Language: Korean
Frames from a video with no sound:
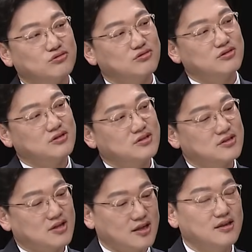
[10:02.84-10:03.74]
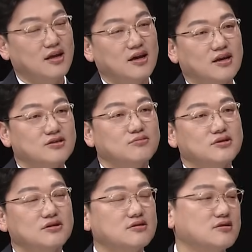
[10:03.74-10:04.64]
수 있을 텐데 좀
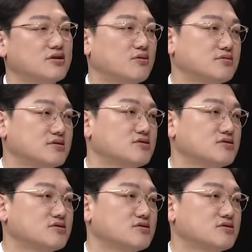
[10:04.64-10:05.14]
그런 것들이 없어서